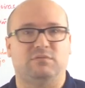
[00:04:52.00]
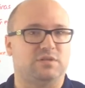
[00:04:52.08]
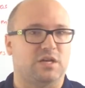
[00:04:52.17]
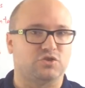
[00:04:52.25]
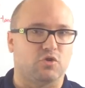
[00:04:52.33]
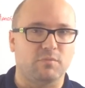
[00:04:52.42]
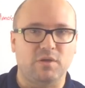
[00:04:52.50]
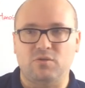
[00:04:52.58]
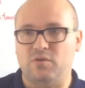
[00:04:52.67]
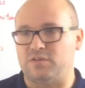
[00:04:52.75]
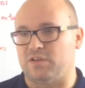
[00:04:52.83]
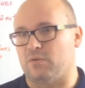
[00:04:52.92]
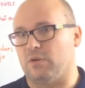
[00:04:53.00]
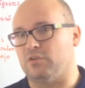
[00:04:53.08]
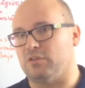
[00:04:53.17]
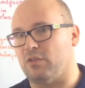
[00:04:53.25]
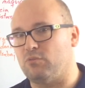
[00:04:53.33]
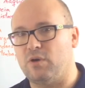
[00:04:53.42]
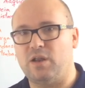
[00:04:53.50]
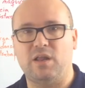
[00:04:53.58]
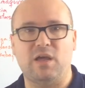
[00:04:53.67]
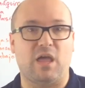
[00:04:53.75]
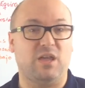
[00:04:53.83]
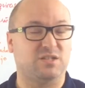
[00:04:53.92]
qué has comido, desde cuándo te
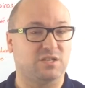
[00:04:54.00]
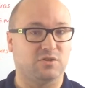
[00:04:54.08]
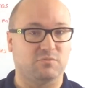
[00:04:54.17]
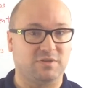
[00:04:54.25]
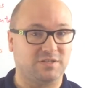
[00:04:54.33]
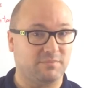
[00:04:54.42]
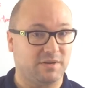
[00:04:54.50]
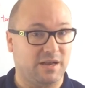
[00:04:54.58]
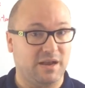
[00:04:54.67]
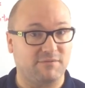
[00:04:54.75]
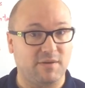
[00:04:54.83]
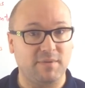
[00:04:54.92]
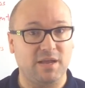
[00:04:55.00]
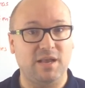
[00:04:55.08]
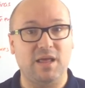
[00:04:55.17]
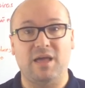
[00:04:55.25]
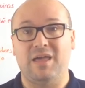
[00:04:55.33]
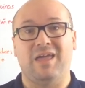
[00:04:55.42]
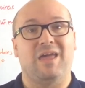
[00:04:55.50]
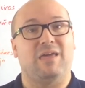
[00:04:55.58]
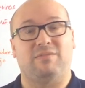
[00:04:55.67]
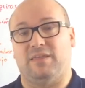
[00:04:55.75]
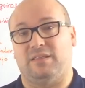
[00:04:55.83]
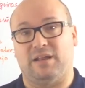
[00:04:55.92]
duele, hay síntomas también en la familia,
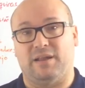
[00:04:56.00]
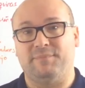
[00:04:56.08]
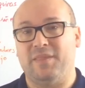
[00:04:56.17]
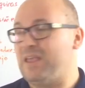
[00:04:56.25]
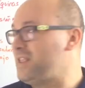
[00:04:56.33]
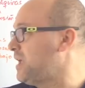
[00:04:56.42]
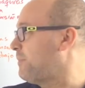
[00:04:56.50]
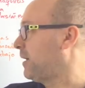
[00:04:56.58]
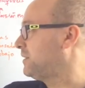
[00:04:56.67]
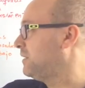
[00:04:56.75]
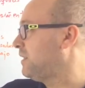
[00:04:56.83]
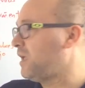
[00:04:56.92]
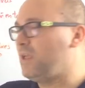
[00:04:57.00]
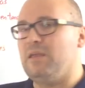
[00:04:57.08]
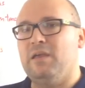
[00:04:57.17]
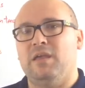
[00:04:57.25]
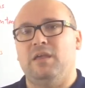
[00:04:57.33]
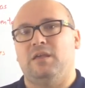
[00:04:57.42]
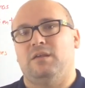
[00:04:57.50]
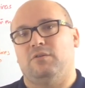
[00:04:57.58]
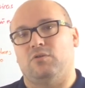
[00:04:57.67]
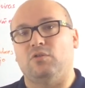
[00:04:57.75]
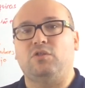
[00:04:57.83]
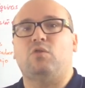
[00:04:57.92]
Etcétera. Y a partir de ahí
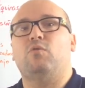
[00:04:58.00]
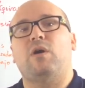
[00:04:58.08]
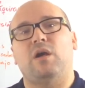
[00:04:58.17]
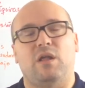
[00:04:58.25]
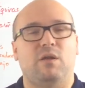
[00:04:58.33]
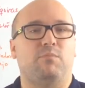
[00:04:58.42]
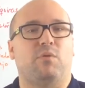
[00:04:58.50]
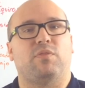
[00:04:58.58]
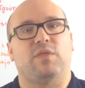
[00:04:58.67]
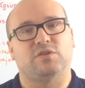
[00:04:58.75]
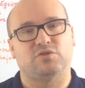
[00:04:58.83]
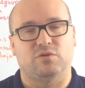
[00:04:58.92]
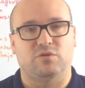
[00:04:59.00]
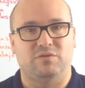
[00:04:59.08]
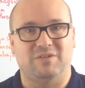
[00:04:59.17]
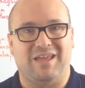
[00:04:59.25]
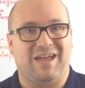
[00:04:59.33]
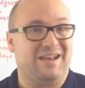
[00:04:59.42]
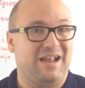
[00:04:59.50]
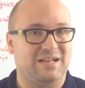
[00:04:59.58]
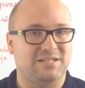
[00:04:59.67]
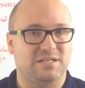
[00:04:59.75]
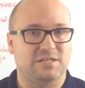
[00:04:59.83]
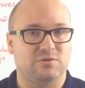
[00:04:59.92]
continúa el proceso de
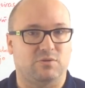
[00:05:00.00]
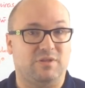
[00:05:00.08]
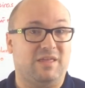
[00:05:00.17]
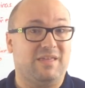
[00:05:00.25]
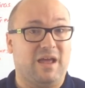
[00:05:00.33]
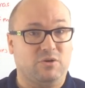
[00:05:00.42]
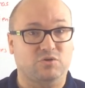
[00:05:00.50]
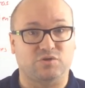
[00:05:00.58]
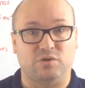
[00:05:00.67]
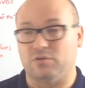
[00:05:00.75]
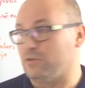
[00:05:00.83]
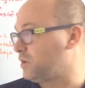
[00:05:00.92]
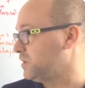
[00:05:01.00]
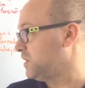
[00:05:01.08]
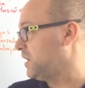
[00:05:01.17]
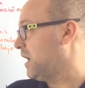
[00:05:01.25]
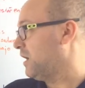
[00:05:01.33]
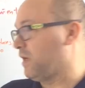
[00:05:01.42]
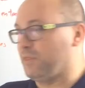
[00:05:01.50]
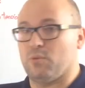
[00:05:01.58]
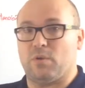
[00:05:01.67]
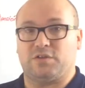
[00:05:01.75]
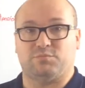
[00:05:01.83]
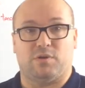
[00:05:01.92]
análisis o de diagnóstico, que sería hacer
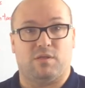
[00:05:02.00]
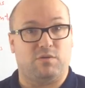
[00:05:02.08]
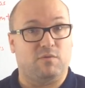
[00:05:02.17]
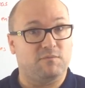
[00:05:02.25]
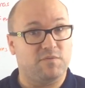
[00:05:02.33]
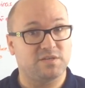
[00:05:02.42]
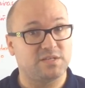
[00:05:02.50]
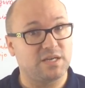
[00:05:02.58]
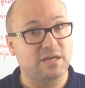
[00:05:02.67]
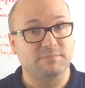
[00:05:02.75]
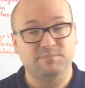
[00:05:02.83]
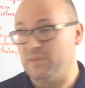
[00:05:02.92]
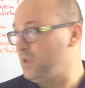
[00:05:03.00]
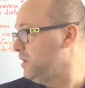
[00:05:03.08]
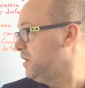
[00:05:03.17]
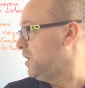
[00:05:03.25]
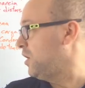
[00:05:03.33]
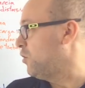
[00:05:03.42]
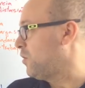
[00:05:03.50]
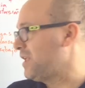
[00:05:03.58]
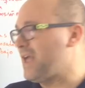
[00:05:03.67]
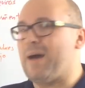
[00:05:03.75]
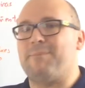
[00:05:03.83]
una exploración física y luego ya